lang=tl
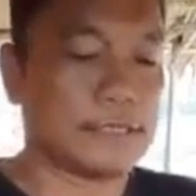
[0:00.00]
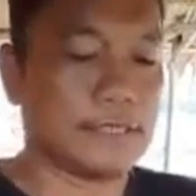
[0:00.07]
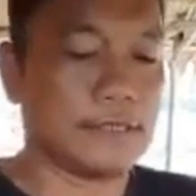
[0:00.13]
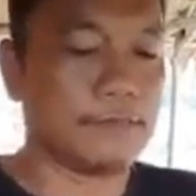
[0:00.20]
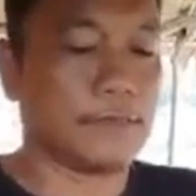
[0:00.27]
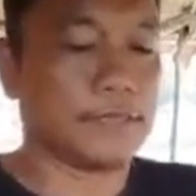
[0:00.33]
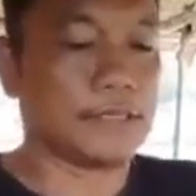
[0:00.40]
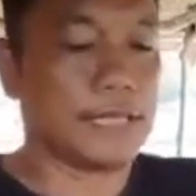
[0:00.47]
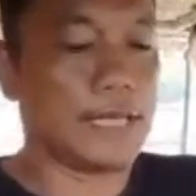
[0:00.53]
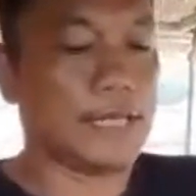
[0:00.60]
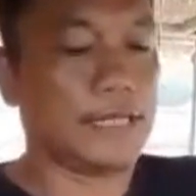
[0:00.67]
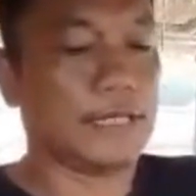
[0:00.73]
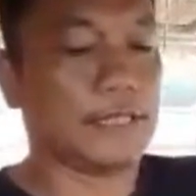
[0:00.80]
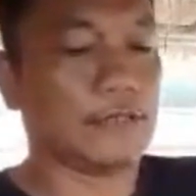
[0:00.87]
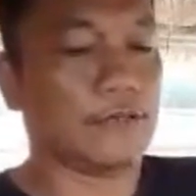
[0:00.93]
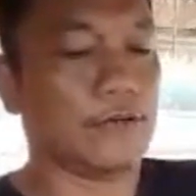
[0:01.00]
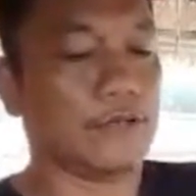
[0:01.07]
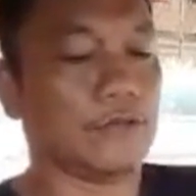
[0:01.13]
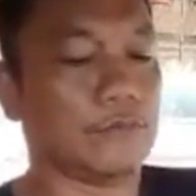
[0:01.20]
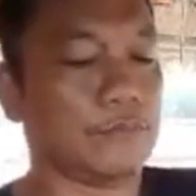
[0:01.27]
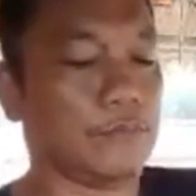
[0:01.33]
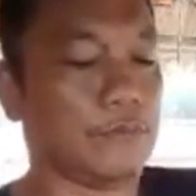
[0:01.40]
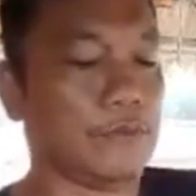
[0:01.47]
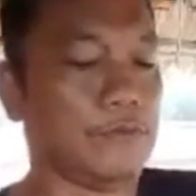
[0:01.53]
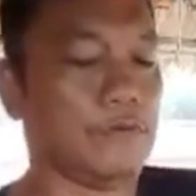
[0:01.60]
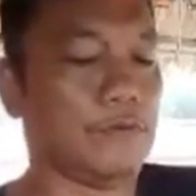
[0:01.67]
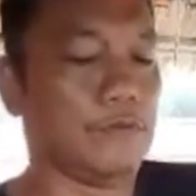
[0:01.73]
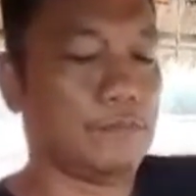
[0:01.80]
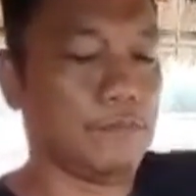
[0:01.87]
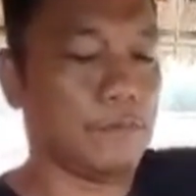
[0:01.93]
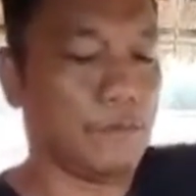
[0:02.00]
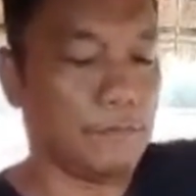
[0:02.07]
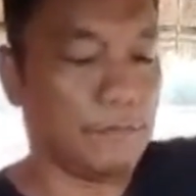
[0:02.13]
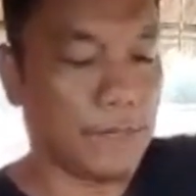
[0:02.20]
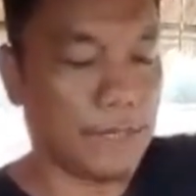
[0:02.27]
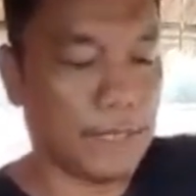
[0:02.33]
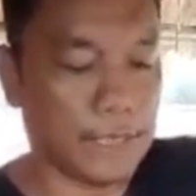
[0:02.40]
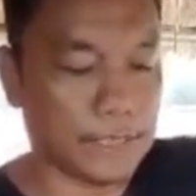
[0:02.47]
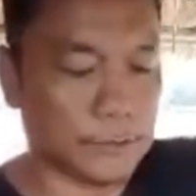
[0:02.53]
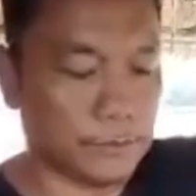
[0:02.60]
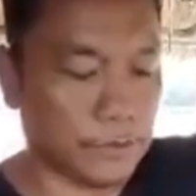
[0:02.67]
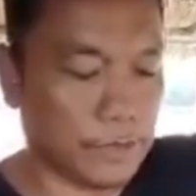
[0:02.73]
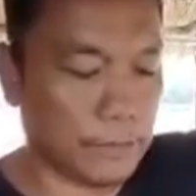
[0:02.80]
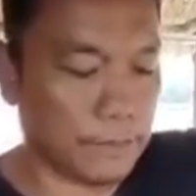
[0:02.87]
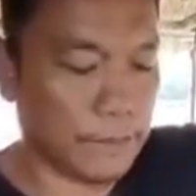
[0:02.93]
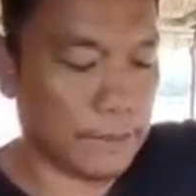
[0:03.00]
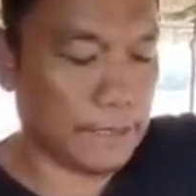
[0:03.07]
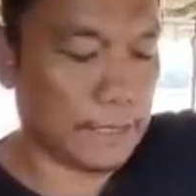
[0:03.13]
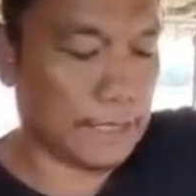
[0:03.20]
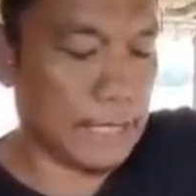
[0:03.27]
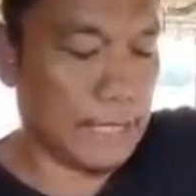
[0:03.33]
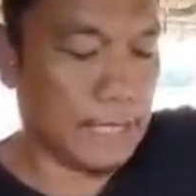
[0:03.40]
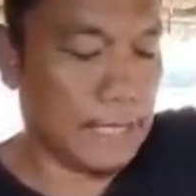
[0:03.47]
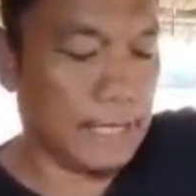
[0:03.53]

pagtali na to, ito po yung pong pang-export na pagtatali.